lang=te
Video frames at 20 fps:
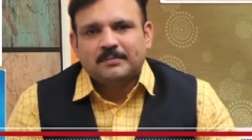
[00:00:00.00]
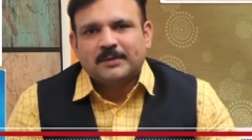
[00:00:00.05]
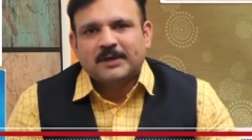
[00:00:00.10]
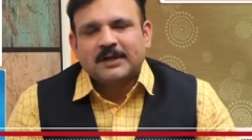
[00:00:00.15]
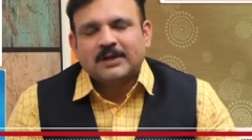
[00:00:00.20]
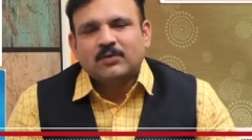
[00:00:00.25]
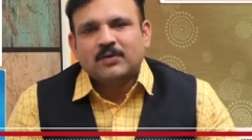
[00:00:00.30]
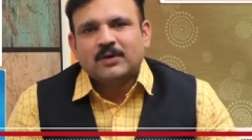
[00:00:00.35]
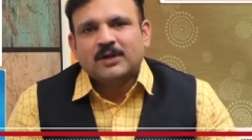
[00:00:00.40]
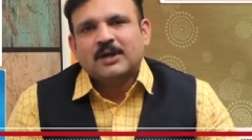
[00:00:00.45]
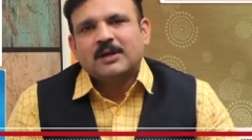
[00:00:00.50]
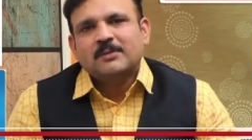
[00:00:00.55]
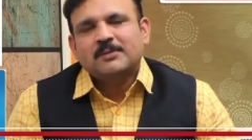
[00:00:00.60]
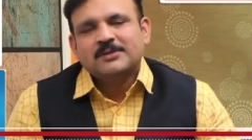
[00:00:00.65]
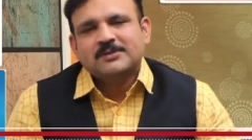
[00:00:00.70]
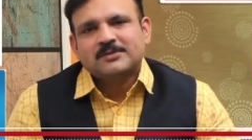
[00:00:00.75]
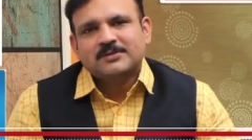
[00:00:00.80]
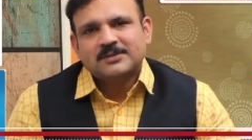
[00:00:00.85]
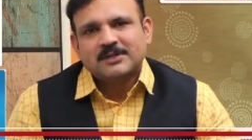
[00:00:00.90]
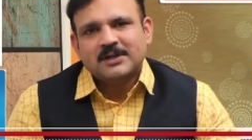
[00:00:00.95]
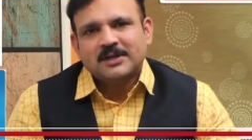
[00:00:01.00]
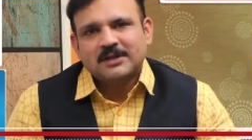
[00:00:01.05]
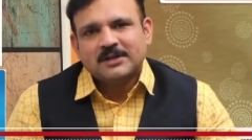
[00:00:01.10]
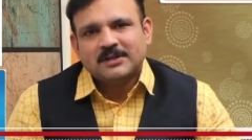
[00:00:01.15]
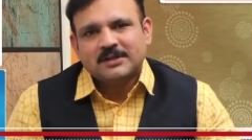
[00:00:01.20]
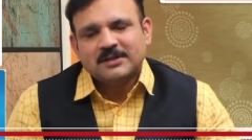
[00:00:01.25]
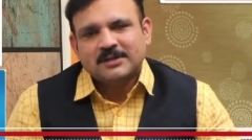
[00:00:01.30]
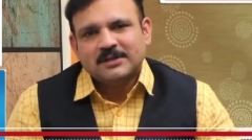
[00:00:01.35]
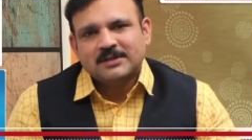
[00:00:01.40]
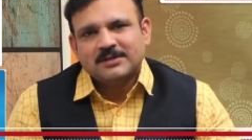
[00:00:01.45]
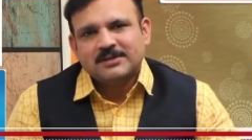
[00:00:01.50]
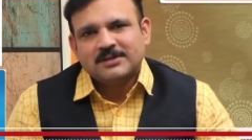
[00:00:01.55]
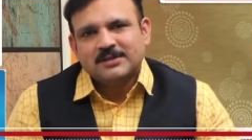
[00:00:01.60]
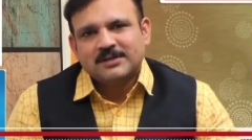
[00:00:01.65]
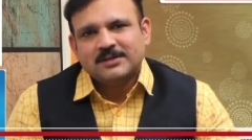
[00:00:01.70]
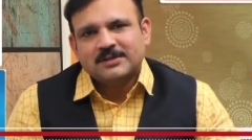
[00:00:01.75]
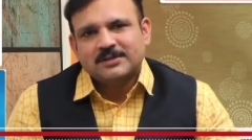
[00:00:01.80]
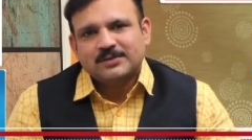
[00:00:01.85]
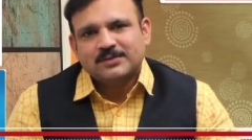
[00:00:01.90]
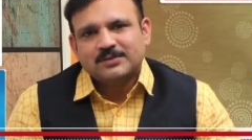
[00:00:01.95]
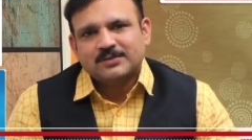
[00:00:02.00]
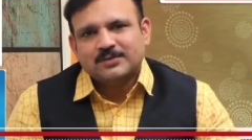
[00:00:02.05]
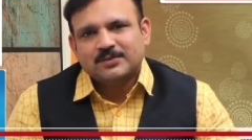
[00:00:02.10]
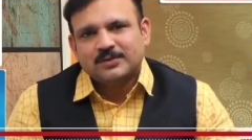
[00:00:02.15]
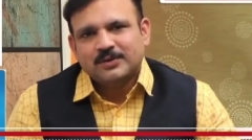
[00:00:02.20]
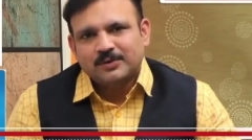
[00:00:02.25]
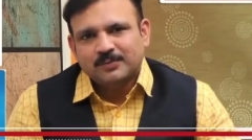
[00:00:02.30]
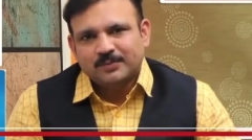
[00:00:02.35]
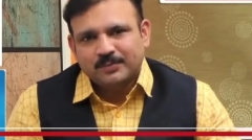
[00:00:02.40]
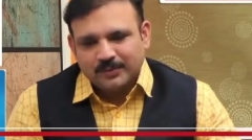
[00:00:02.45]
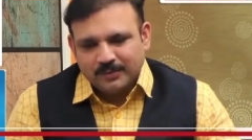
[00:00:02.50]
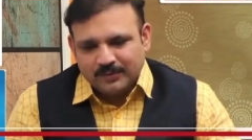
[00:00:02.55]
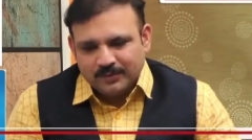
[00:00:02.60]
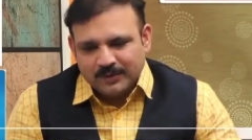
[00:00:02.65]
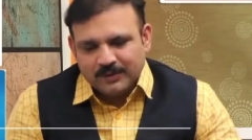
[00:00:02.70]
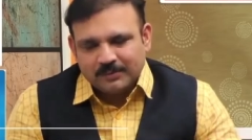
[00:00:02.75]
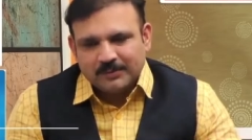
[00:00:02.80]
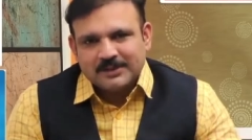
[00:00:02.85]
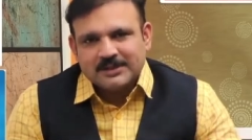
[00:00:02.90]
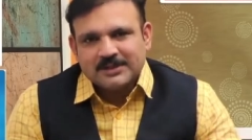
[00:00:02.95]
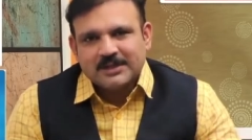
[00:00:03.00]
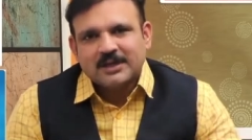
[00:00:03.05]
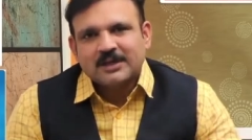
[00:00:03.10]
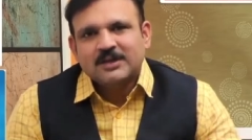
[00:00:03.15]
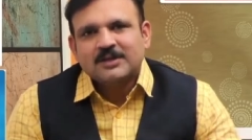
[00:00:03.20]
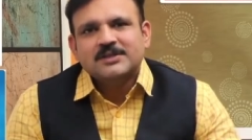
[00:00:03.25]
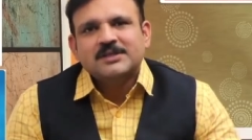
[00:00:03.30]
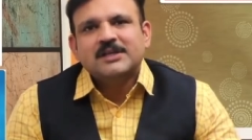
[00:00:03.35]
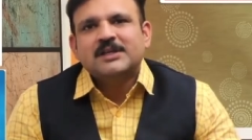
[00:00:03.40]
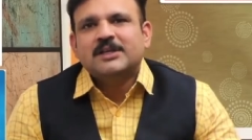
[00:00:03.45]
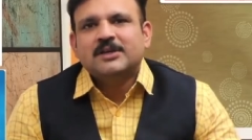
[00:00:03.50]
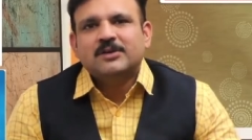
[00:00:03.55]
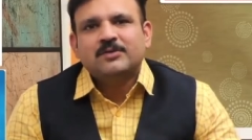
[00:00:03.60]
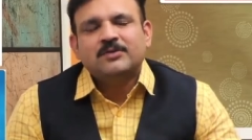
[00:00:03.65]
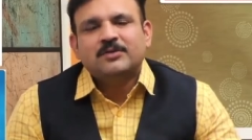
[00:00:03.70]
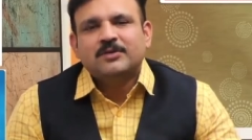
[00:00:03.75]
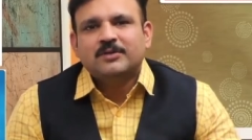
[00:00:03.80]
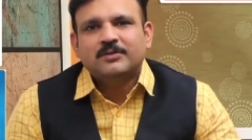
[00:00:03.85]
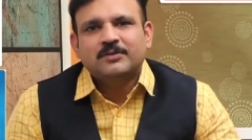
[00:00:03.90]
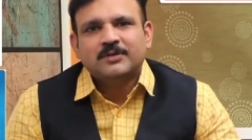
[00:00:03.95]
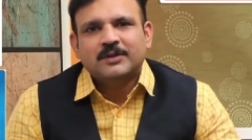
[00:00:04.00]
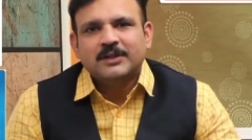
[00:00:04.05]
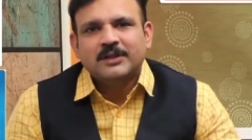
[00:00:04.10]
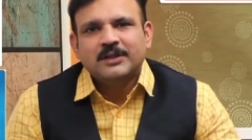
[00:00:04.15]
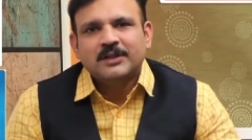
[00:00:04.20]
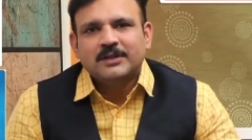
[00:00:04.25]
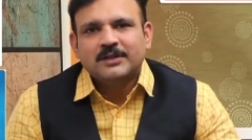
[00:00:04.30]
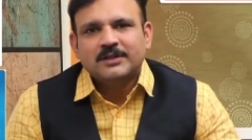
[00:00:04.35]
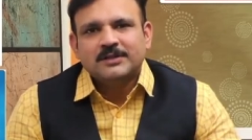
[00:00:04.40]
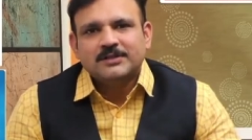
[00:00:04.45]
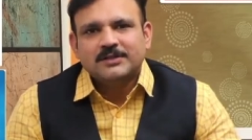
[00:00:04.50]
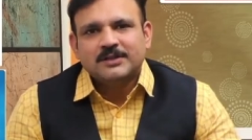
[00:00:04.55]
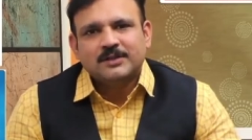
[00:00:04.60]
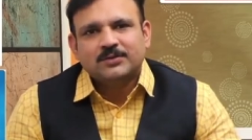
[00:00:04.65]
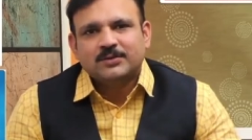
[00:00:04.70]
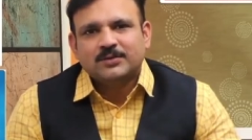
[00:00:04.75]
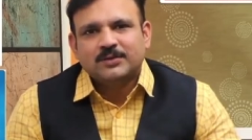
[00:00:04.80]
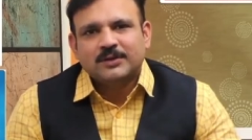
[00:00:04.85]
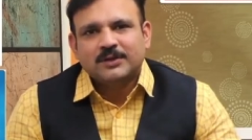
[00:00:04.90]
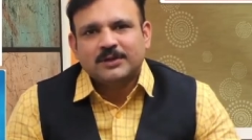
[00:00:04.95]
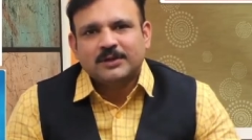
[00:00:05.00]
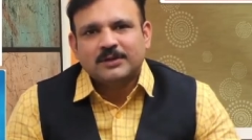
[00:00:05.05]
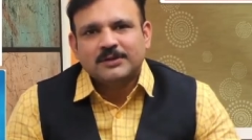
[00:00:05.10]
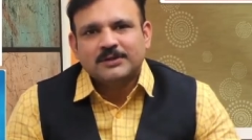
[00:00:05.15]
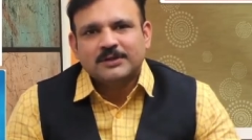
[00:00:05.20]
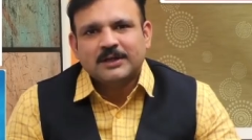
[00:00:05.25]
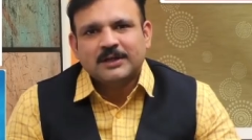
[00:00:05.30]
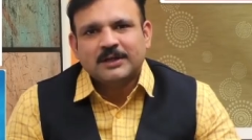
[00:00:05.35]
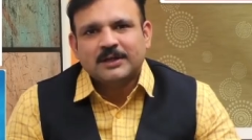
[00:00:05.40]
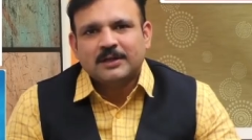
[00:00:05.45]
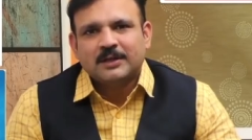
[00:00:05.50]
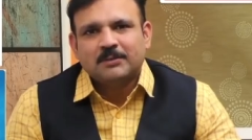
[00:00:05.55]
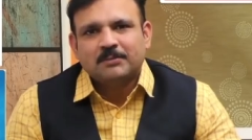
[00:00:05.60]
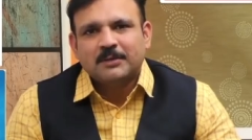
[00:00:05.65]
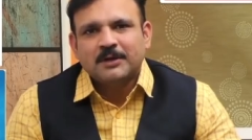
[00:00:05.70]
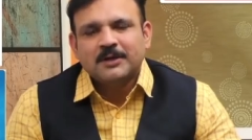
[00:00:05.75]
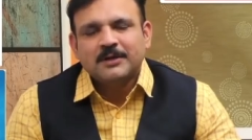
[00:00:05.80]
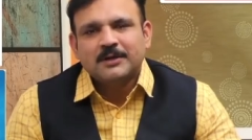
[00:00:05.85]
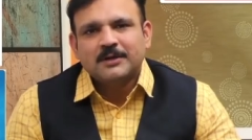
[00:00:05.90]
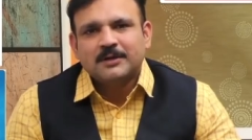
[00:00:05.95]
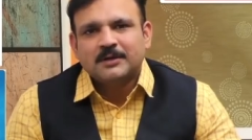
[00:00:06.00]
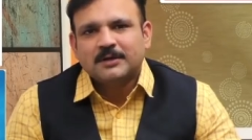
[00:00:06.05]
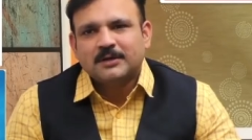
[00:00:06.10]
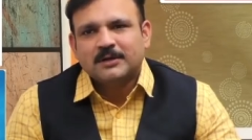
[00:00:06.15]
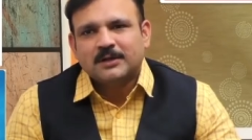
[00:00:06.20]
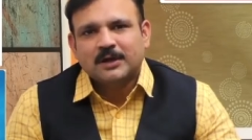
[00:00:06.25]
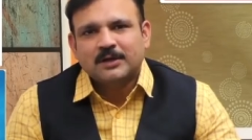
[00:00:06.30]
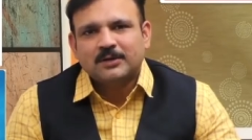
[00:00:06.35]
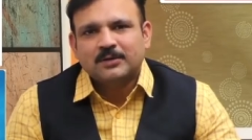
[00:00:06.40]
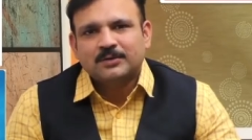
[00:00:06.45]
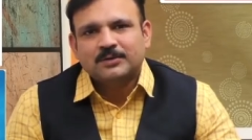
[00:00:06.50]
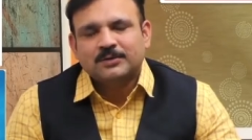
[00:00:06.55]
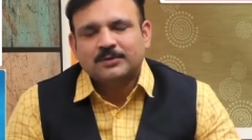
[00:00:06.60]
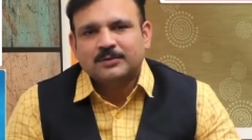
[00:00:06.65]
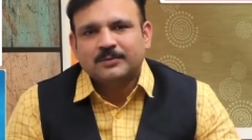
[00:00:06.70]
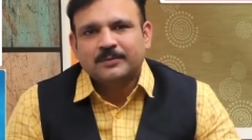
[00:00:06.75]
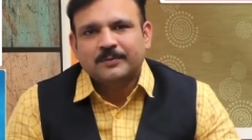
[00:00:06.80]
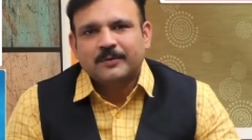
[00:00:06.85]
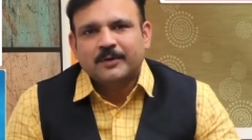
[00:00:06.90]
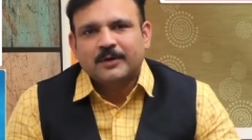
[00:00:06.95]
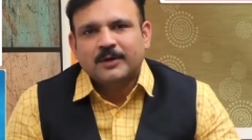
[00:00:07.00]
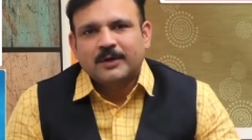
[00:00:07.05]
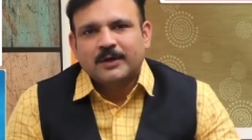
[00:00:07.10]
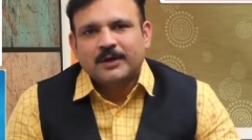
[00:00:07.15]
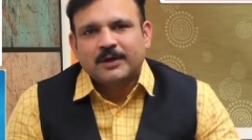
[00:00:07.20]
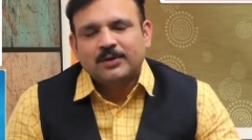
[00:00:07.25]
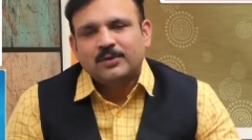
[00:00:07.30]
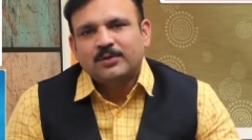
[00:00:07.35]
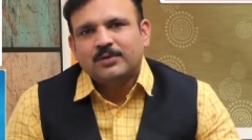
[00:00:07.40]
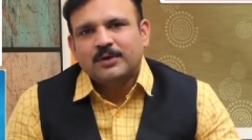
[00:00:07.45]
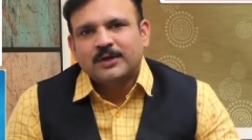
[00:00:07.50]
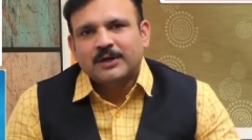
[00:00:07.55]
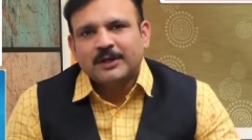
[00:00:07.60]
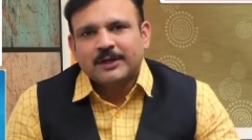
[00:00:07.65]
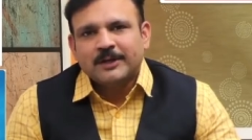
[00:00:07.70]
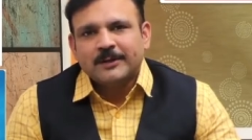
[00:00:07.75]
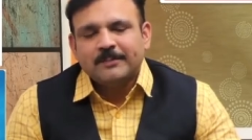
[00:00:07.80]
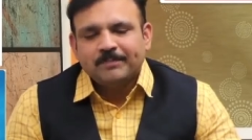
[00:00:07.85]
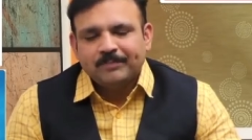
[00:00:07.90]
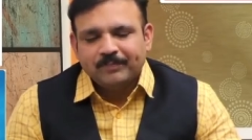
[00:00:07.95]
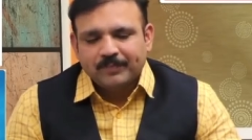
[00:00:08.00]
మనకి ఒక నలభై సంవత్సరాల క్రితం నుంచి చూసుకుంటే ఇప్పుడు ఈ మధ్యకాలంలో చాలా ఎక్కువ అవటం అనేది జరుగుతుంది జరిగిందమ్మ దానిలో ఎందుకంటే